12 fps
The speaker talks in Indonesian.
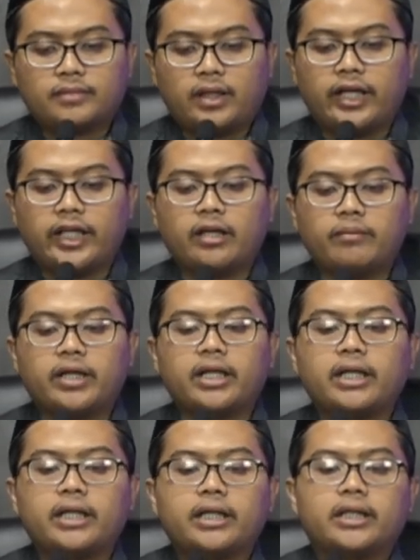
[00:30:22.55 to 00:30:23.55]
Hanya
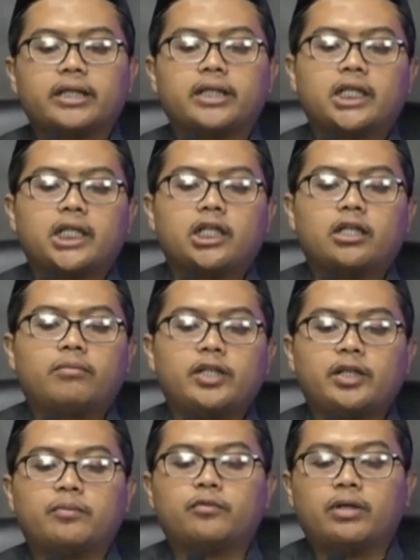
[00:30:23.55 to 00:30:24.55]
apa?
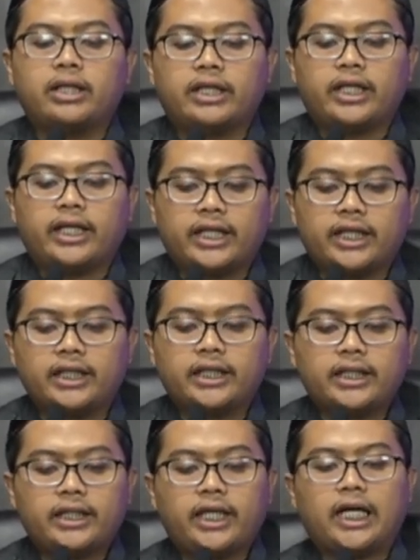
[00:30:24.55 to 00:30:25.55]
Penyembuhan dari
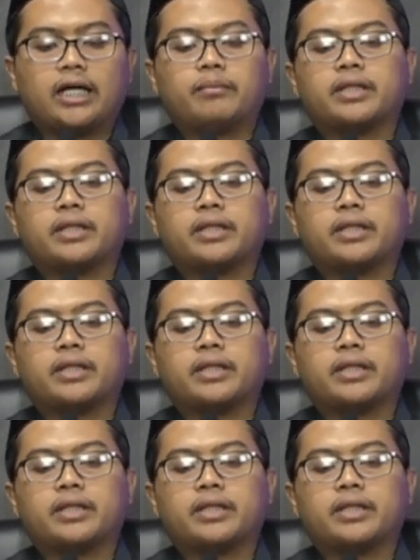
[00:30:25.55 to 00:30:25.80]
yang yang